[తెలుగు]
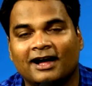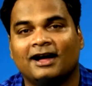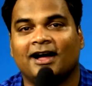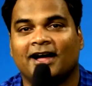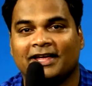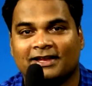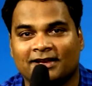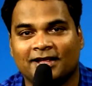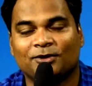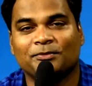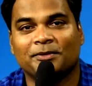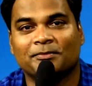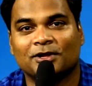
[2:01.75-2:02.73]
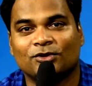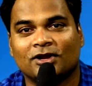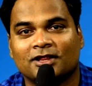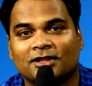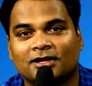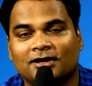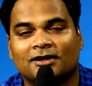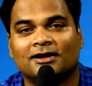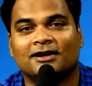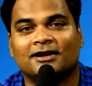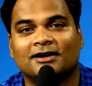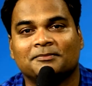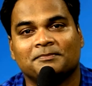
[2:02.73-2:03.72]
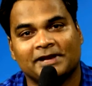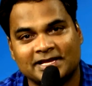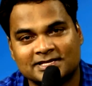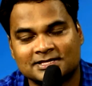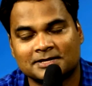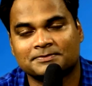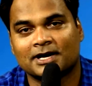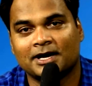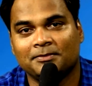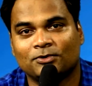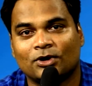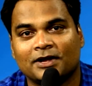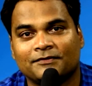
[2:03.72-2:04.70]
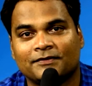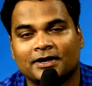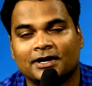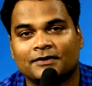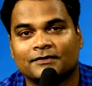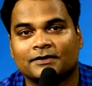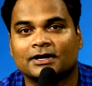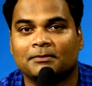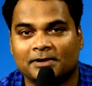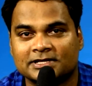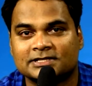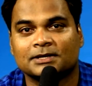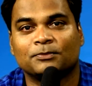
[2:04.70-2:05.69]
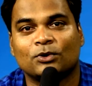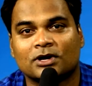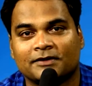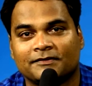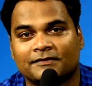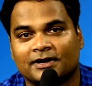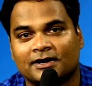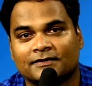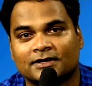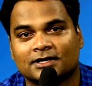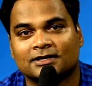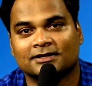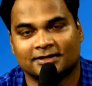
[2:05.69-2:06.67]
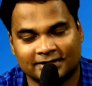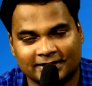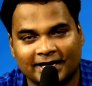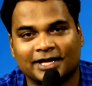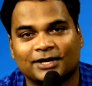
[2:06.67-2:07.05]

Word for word: Uh, hi, నేను మీ మధునందన్. Uh, please subscribe to i5 Network and please support i5 Network. Thank